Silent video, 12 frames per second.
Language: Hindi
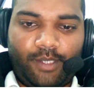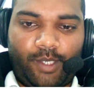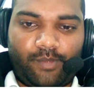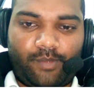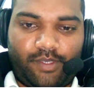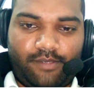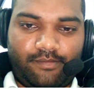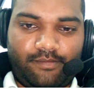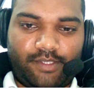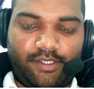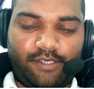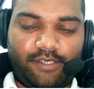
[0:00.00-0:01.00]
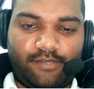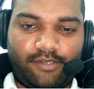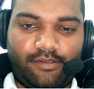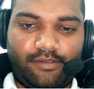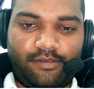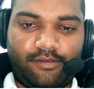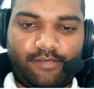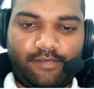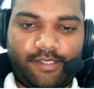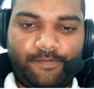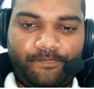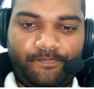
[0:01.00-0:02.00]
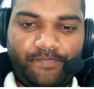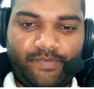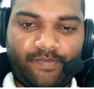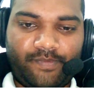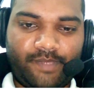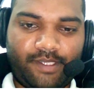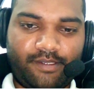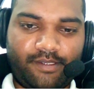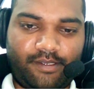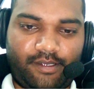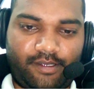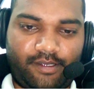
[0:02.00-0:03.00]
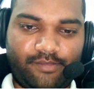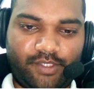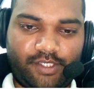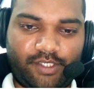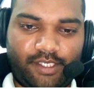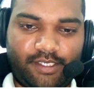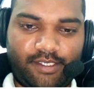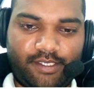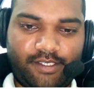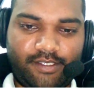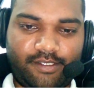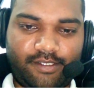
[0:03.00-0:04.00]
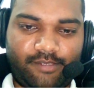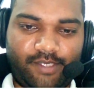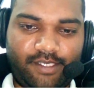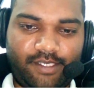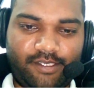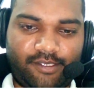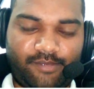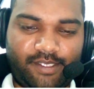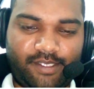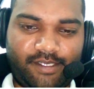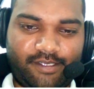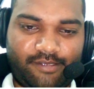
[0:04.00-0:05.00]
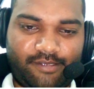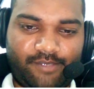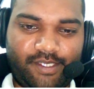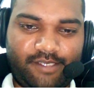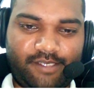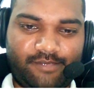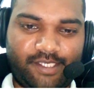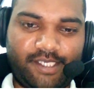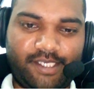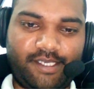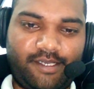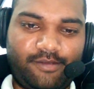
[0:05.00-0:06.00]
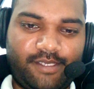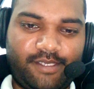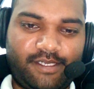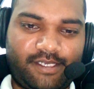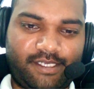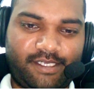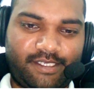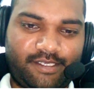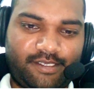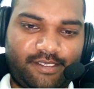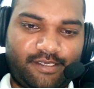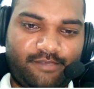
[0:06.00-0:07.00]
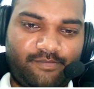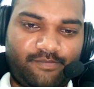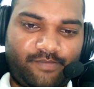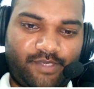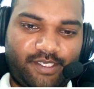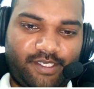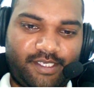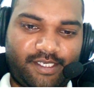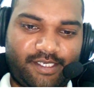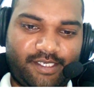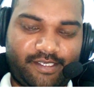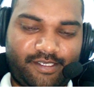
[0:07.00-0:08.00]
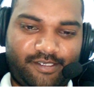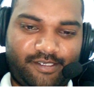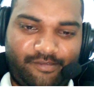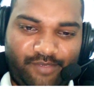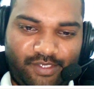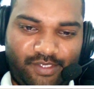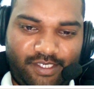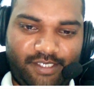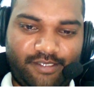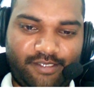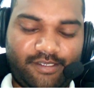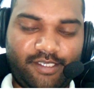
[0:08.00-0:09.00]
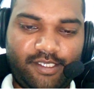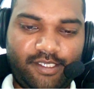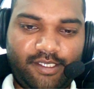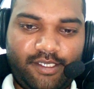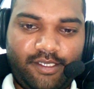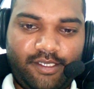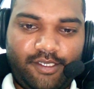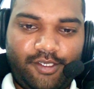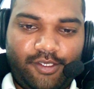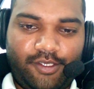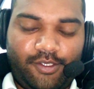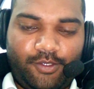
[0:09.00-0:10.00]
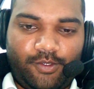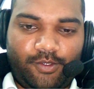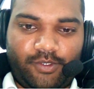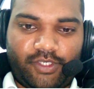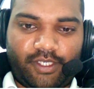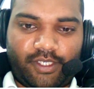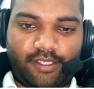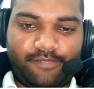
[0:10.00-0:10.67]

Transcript: बहन मंजिल बहुत दूर हुआ आराम से चले कहाँ संभाल के संभाल के संभाल के भैया हर बार कहाँ हैं गया का अच्छा बचिए तो शाला